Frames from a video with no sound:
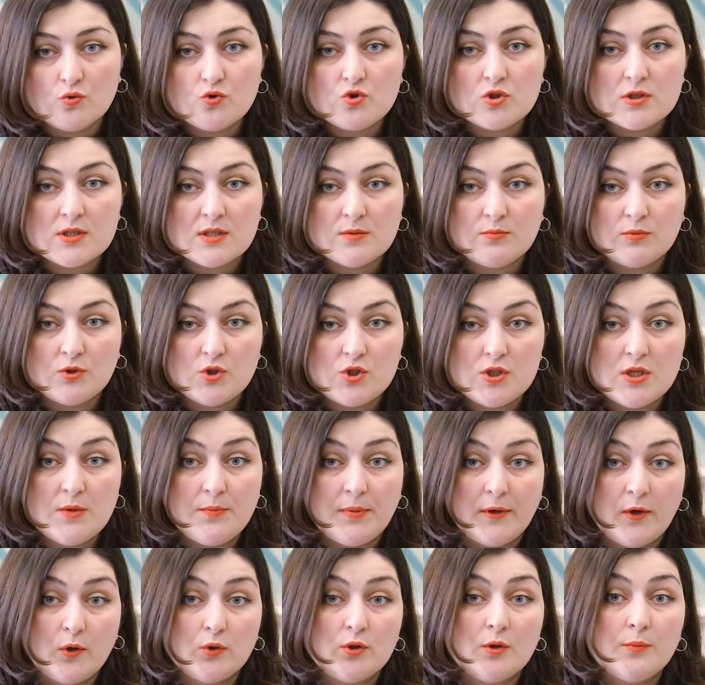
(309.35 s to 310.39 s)
нужно соблюсти
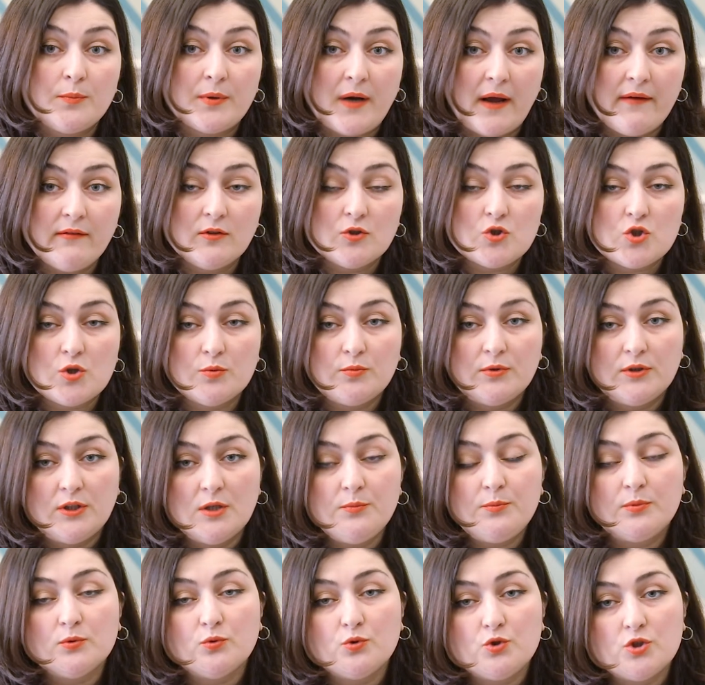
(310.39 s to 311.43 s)
определенные правила, чтобы
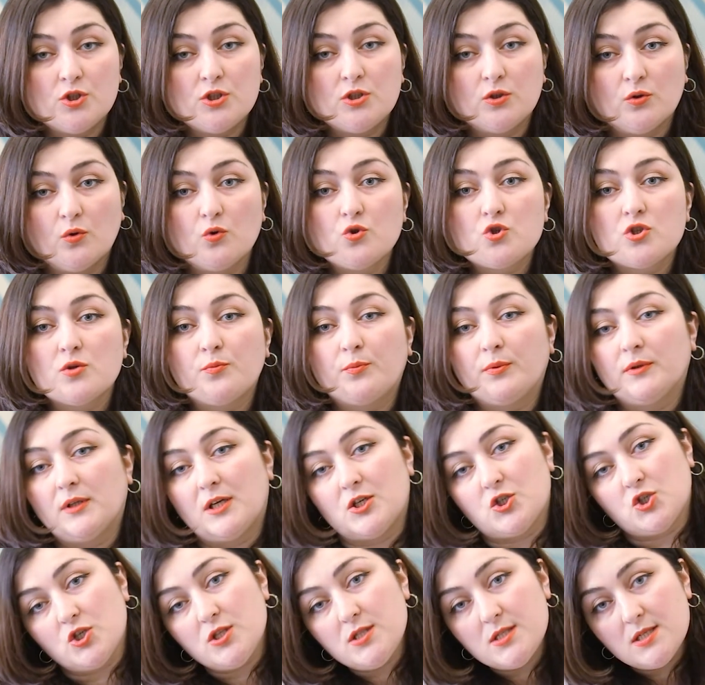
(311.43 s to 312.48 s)
не получить
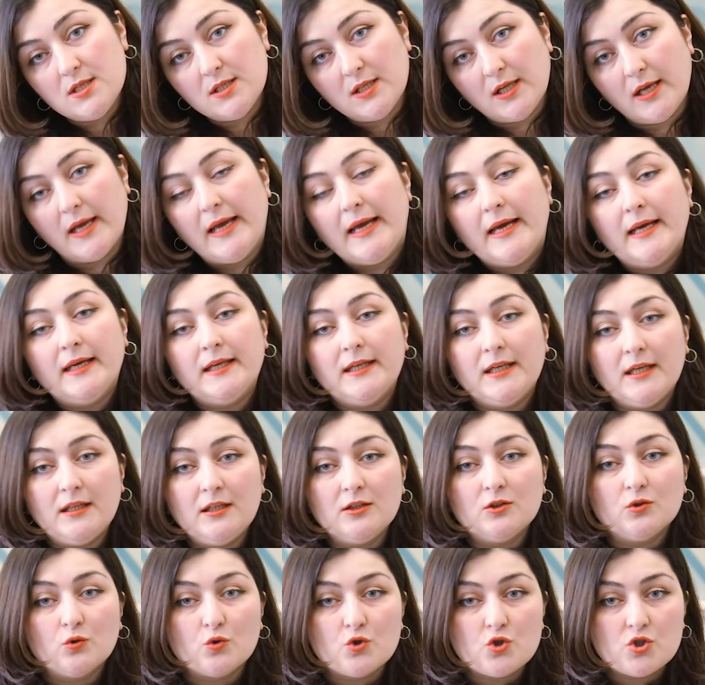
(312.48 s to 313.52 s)
ложноположительные
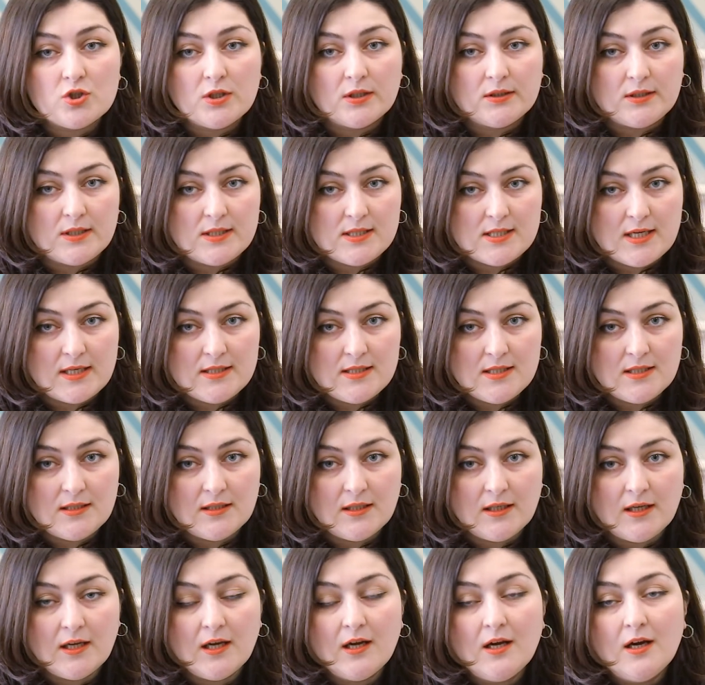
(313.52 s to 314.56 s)
или
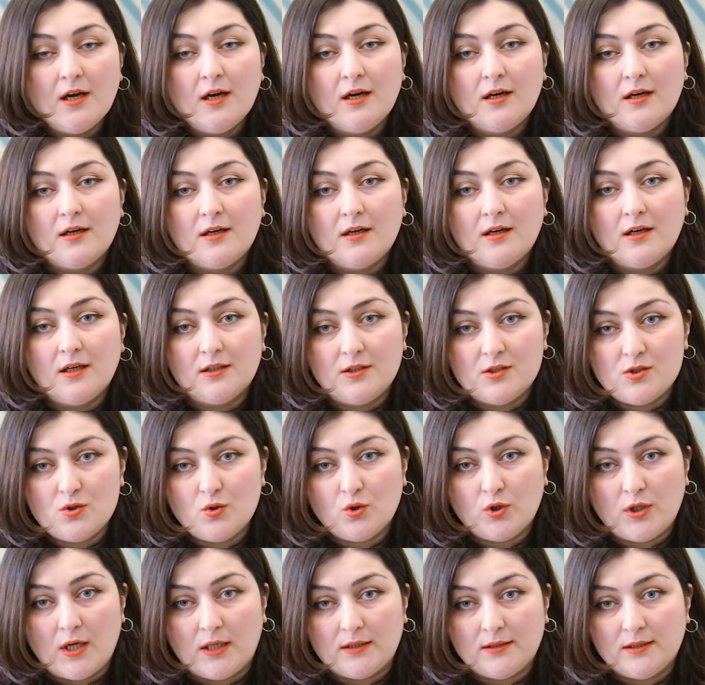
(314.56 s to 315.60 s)
ложноотрицательные э,
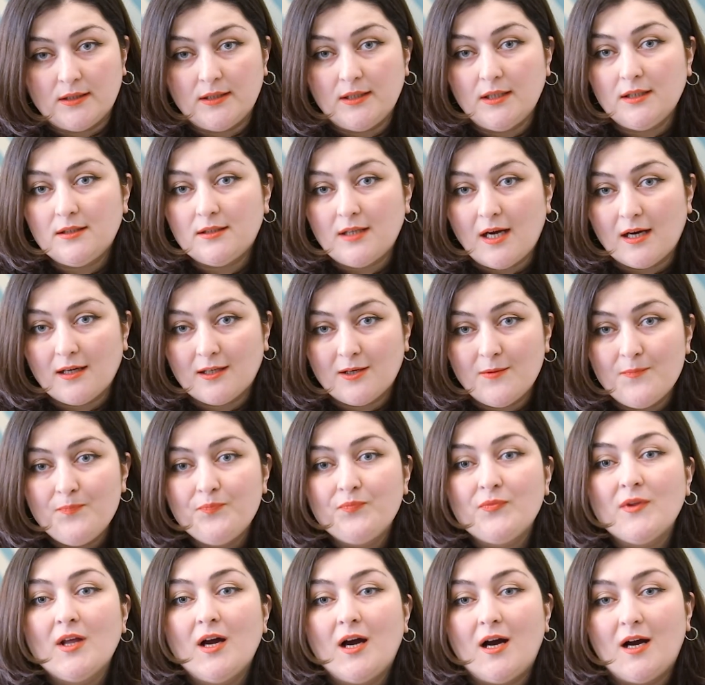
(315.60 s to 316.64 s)
результаты. Итак,
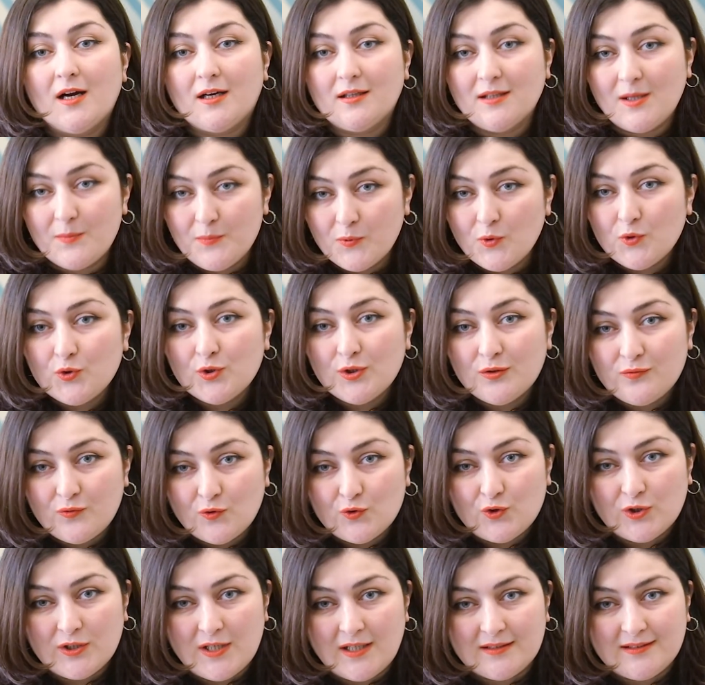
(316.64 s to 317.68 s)
околоплодные
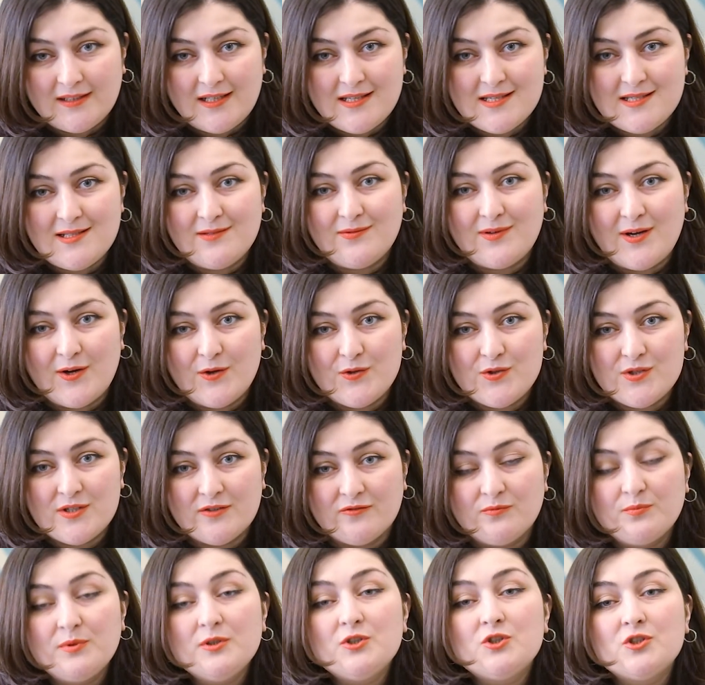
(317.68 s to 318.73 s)
воды, когда
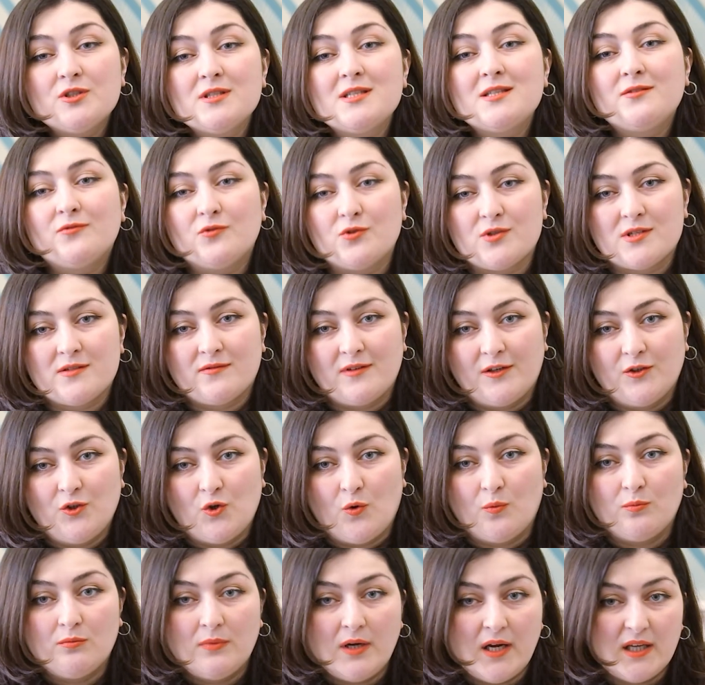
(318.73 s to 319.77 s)
изливаются, в
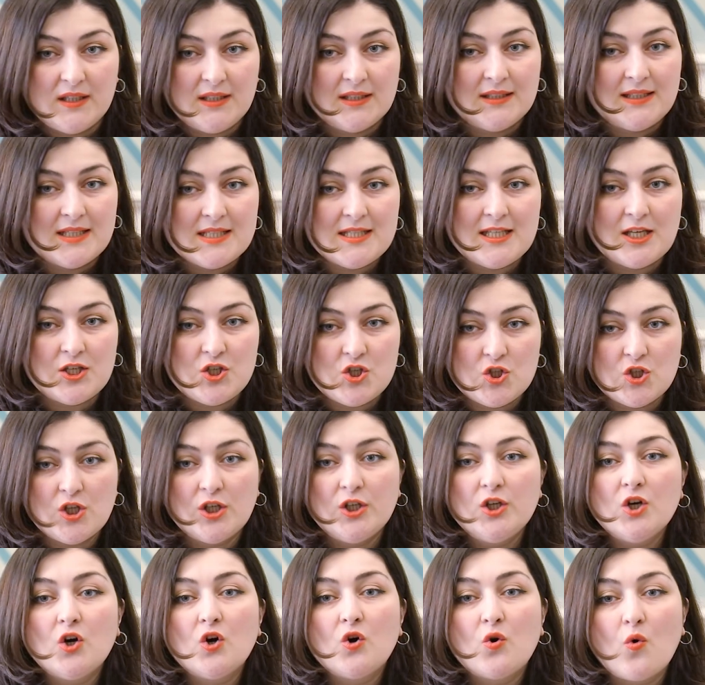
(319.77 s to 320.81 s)
своем это достаточно
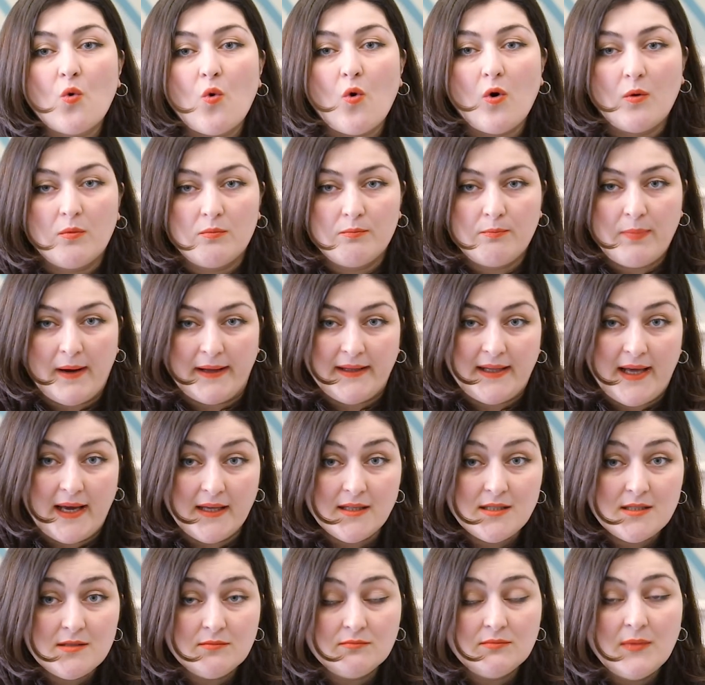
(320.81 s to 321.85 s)
легко
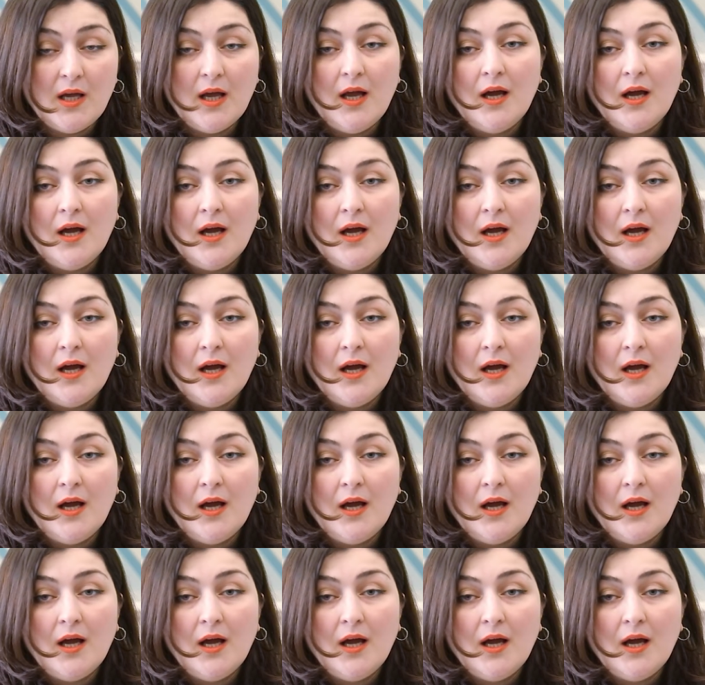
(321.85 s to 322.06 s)
понять